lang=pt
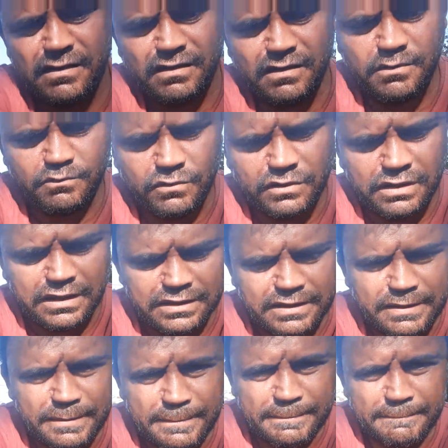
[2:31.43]
Vamos lá,
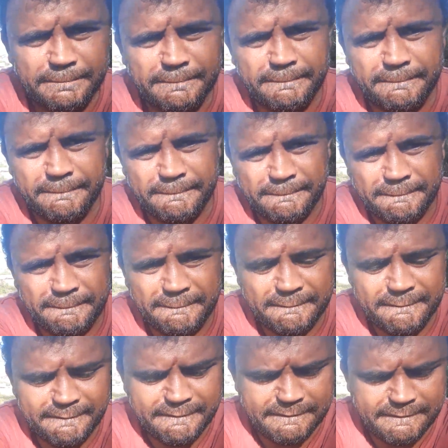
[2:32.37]
né?
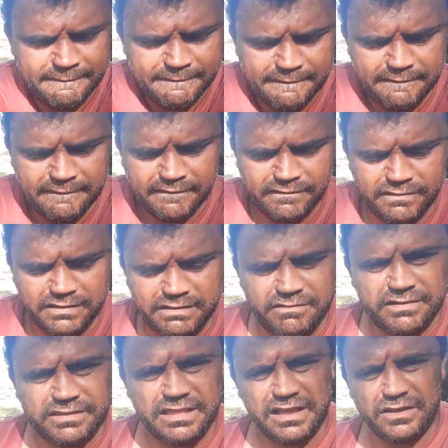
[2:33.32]
Deixa eu
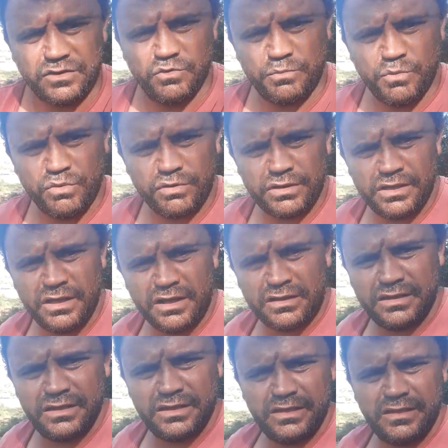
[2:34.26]
levantar aqui um pouquinho
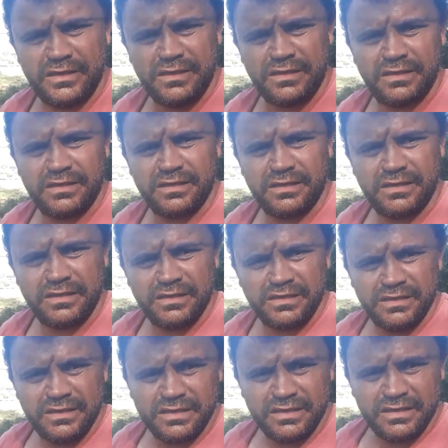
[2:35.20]
aqui
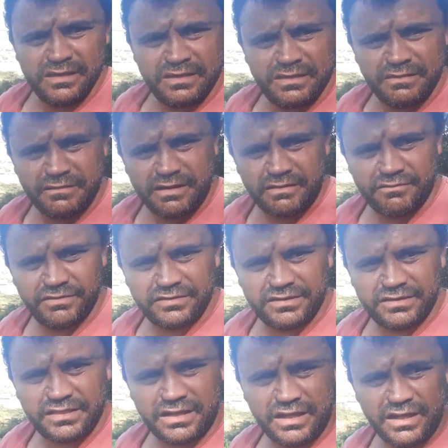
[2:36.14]
para ver
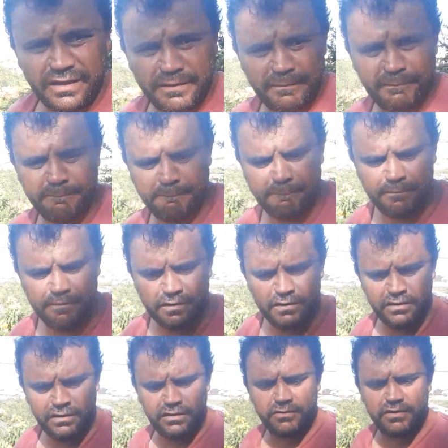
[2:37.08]
se dá.
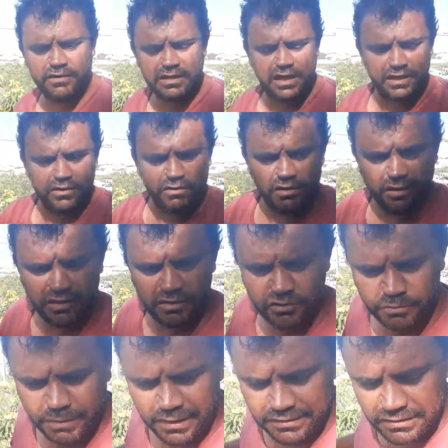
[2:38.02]
E fica aí, olha.
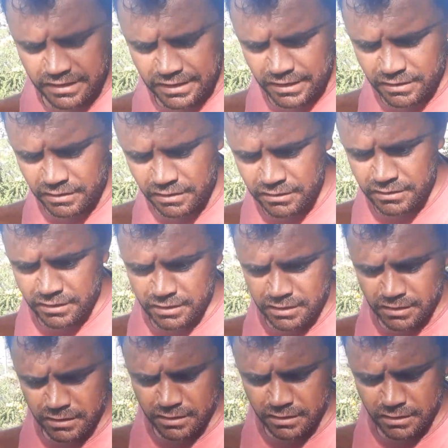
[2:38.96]
Os passarinhos
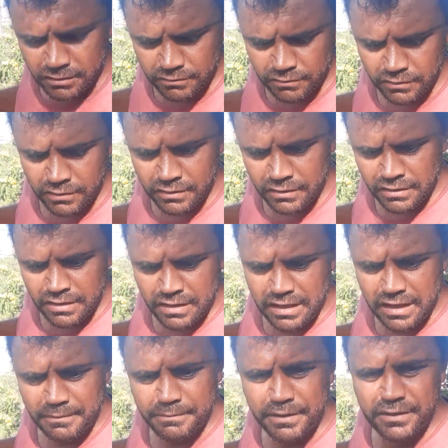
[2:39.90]
cantando,
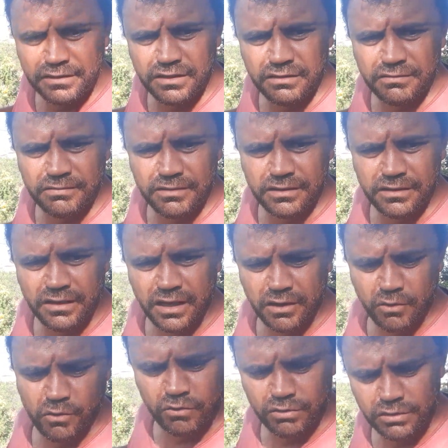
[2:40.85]
a BTV, a
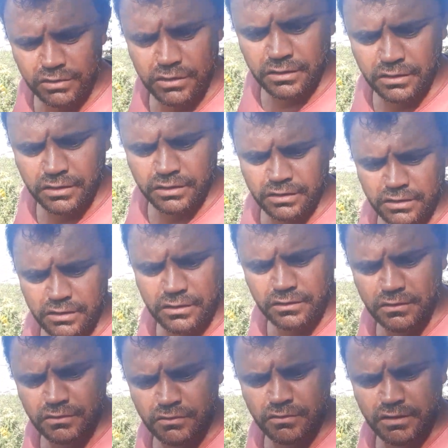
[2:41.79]
rolinha.
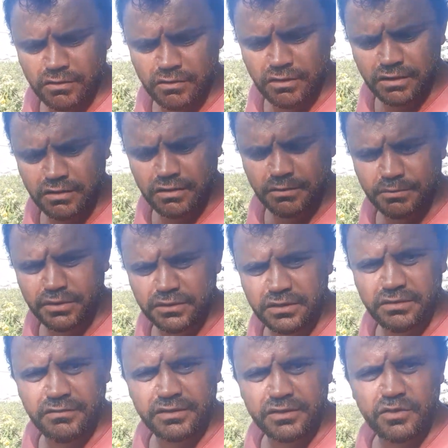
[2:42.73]
Olha, olha a
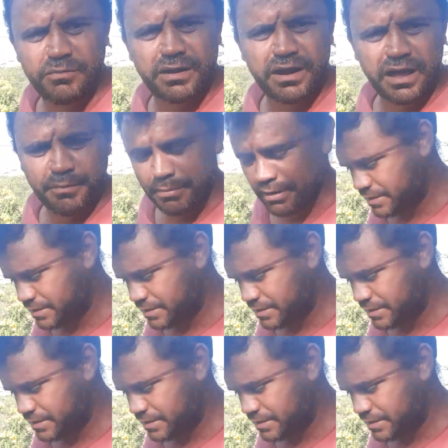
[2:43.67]
BTV tão braba.